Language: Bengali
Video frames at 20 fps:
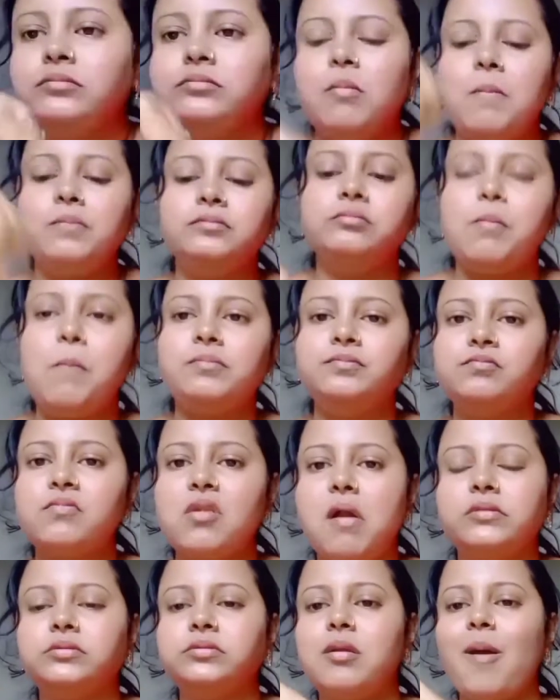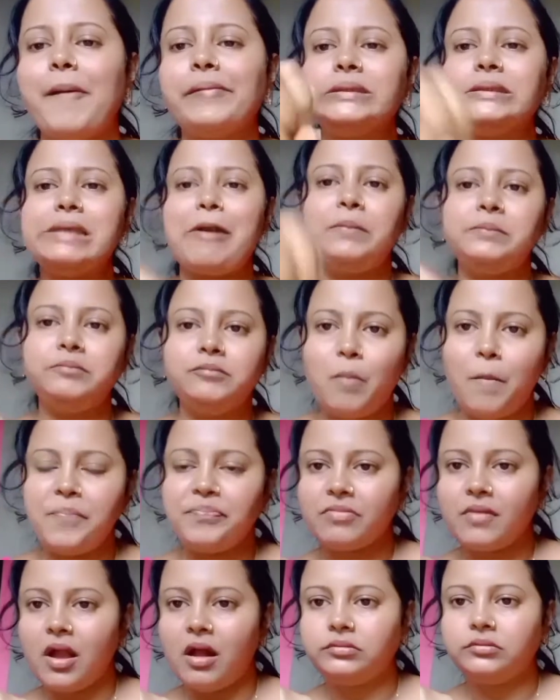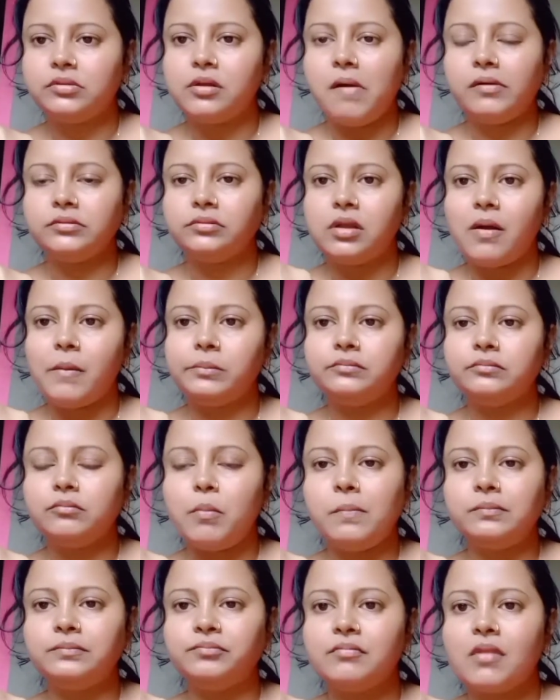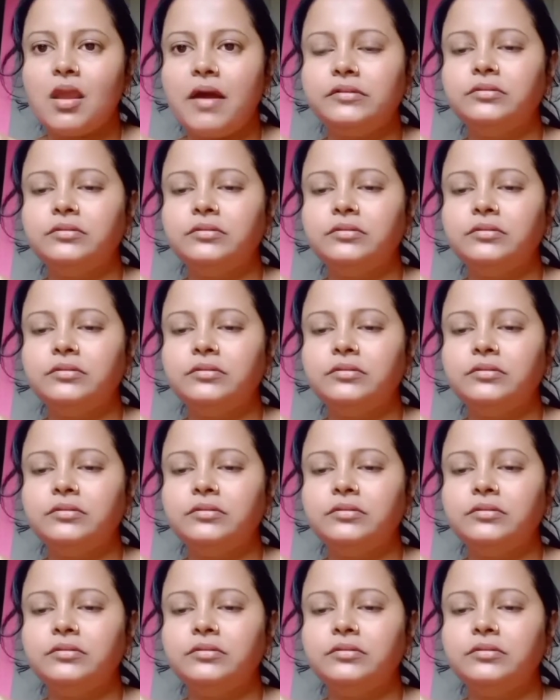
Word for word: করেছো তো প্লিজ এইভাবে